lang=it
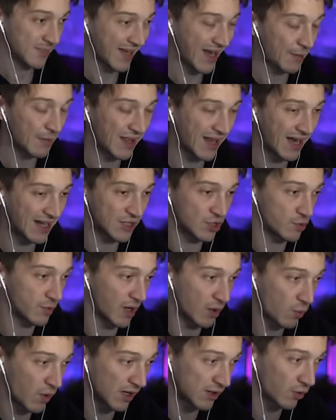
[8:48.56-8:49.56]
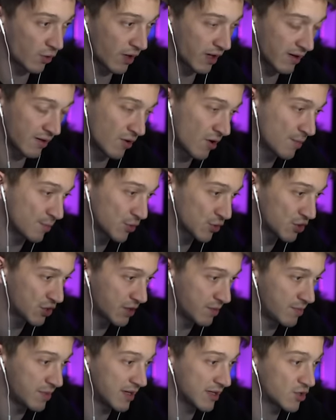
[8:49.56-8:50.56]
Capiterà il super 4 che... No, è
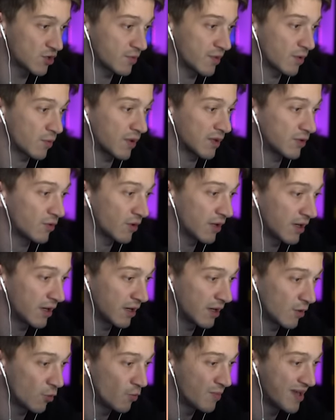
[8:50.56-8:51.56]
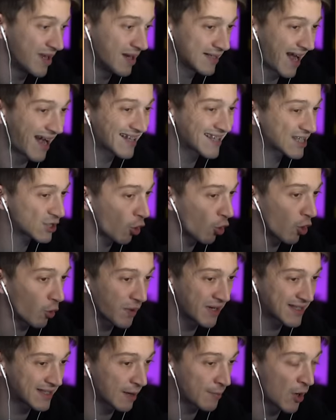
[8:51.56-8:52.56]
impossibile il super 4 che umili. Ha solo
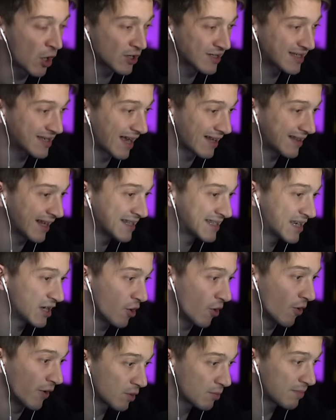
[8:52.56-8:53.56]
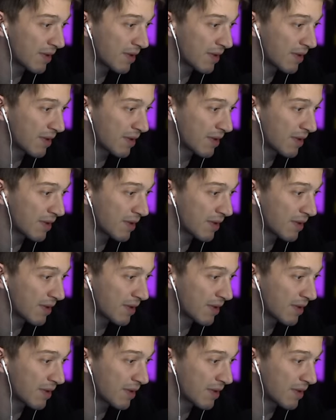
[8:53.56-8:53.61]
questa mossa, attenzione.